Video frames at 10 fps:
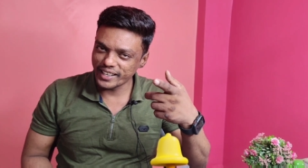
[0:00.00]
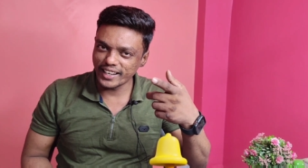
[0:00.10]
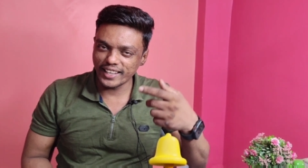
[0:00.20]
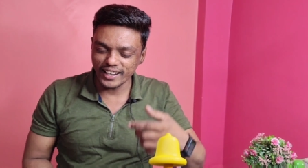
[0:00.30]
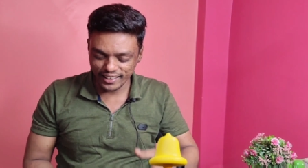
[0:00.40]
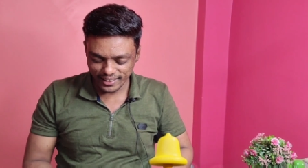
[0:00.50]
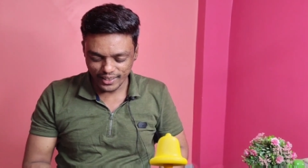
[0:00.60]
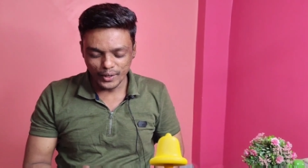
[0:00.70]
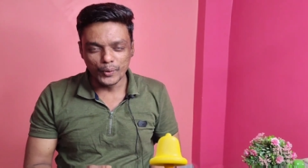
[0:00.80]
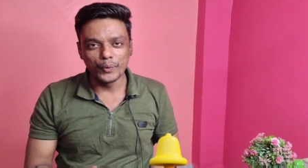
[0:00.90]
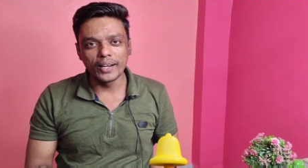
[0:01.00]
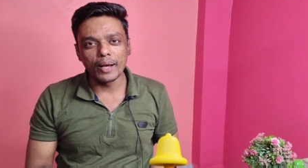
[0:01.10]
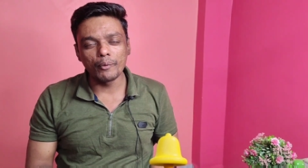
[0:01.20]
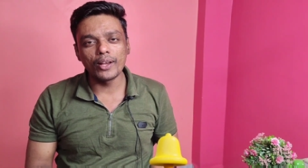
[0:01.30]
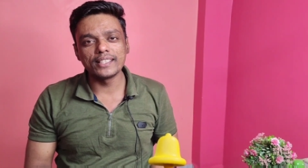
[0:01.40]
ऑन कर देना
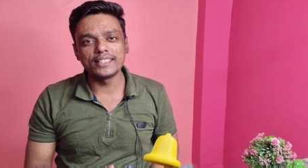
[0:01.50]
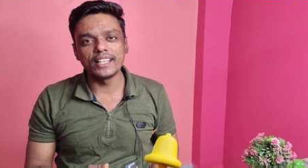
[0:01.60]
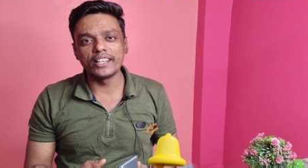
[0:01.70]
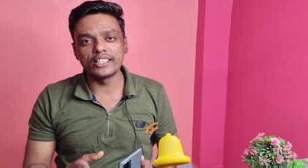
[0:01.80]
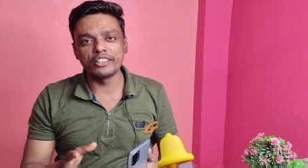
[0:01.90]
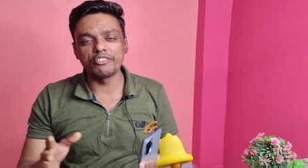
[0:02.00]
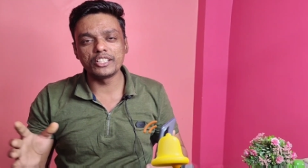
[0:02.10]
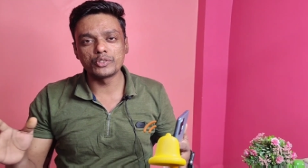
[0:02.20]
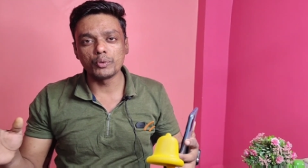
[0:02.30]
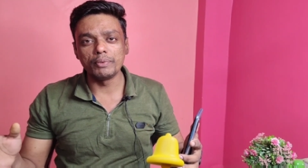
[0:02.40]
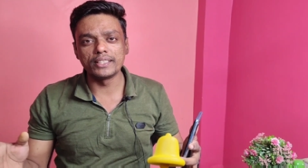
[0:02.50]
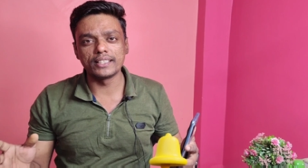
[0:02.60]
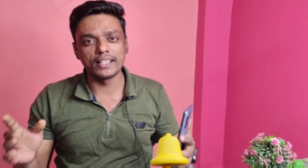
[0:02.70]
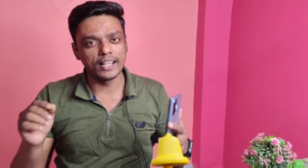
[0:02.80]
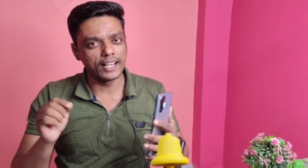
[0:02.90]
वरना आप लोग ऐसे ऐसे इंटरेस्टिंग वीडियोज़ को
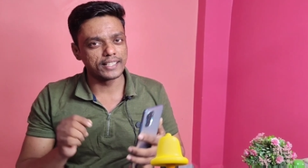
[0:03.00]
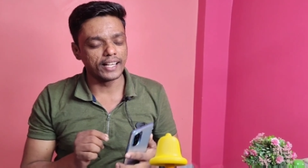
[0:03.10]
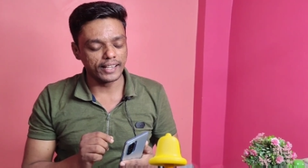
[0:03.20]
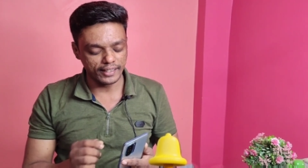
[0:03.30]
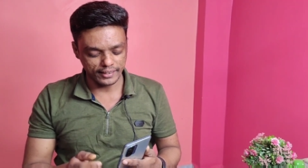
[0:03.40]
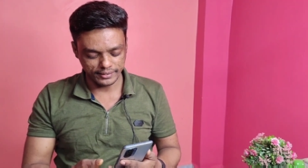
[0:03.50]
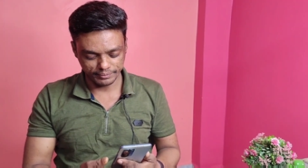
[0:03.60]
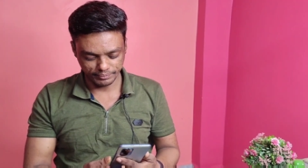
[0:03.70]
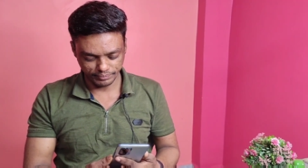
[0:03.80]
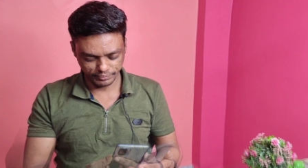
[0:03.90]
मिस कर जाएंगे